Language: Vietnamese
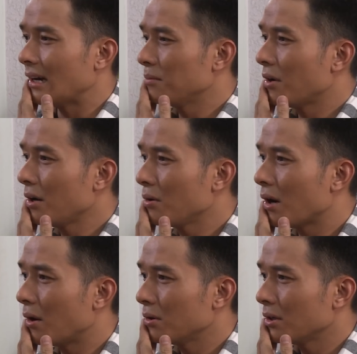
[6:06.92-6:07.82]
dạ không có đâu
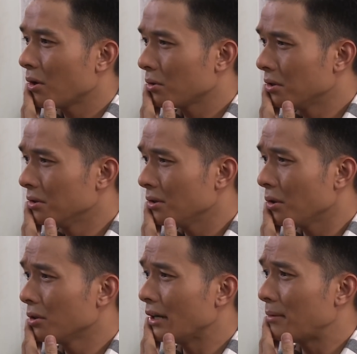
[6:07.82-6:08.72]
cô con thương
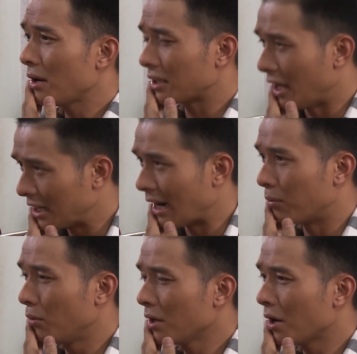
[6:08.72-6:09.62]
con thương em nó là thiệt
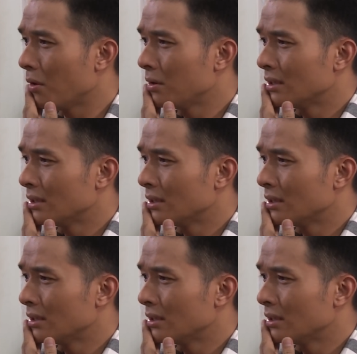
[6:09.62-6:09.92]
lòng luôn á cô